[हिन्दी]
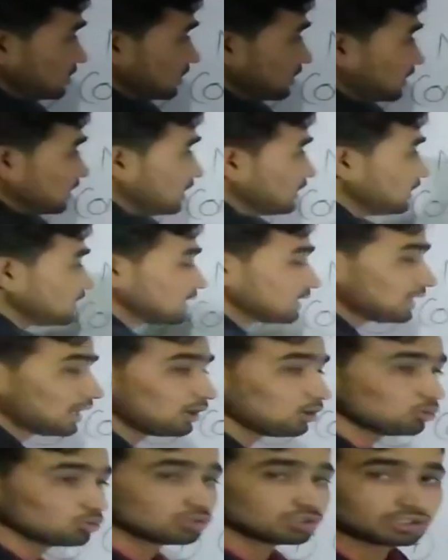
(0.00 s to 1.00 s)
जनरली ये क्या
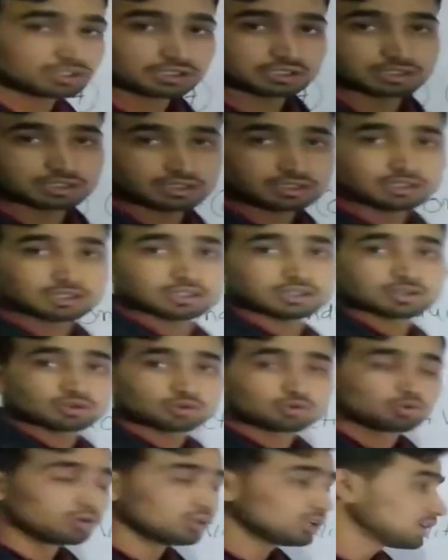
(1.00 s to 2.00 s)
होते हैं
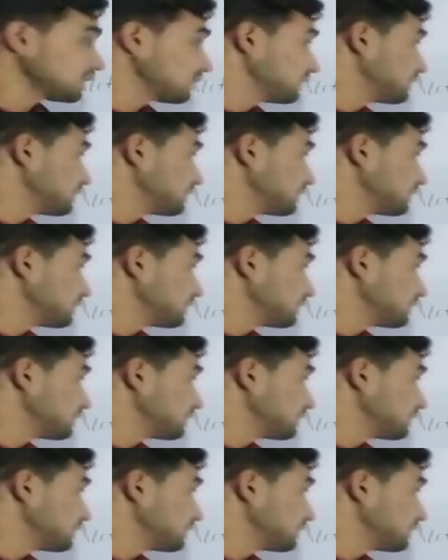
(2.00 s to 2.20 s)
गुड